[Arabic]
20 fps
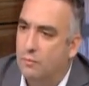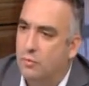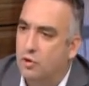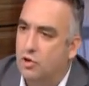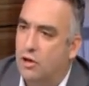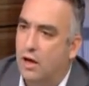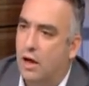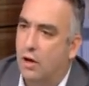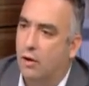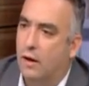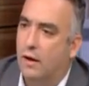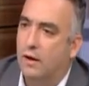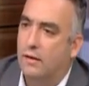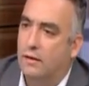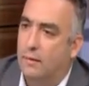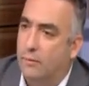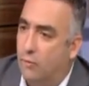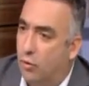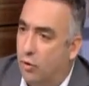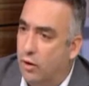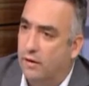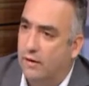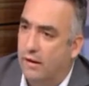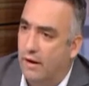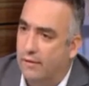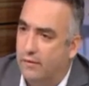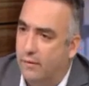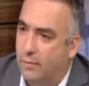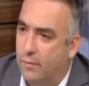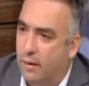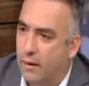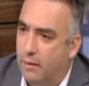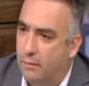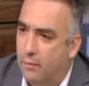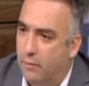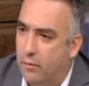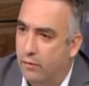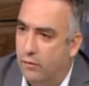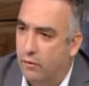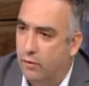بيشتغلوا آه، الحاجات دي ممكن تجذب
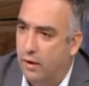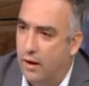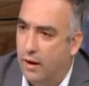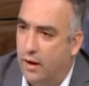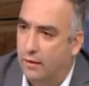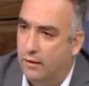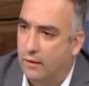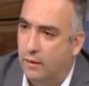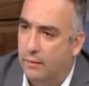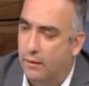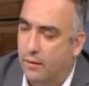قوي يعني